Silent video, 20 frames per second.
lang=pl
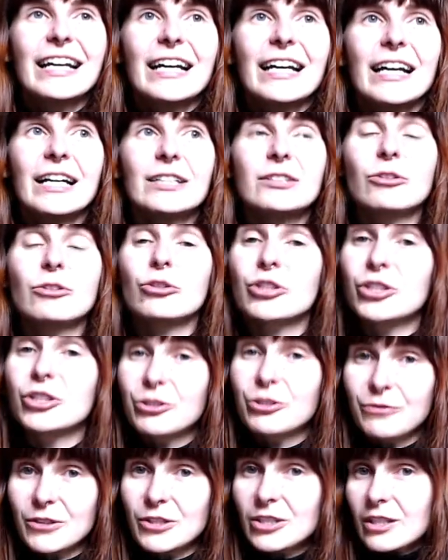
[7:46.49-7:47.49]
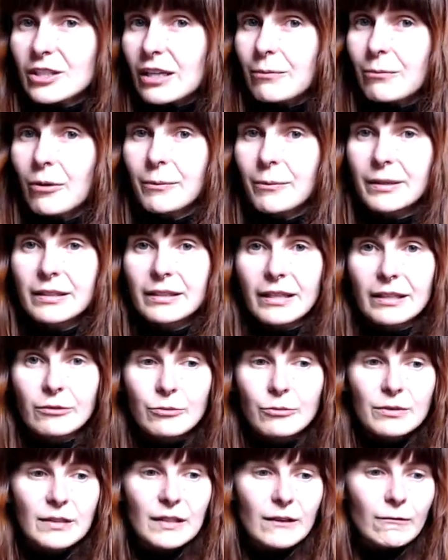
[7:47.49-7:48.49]
e, to rzeczywiście ten moment, kiedy
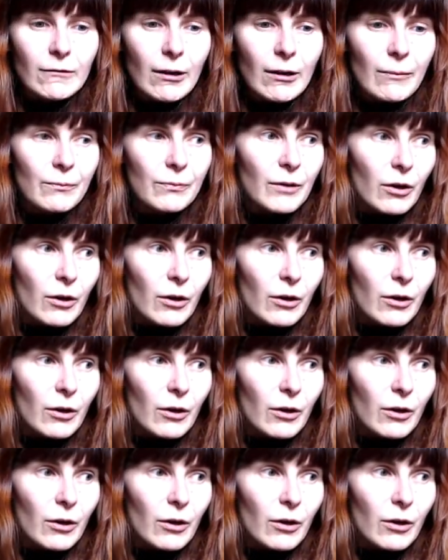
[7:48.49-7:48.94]
uznałam,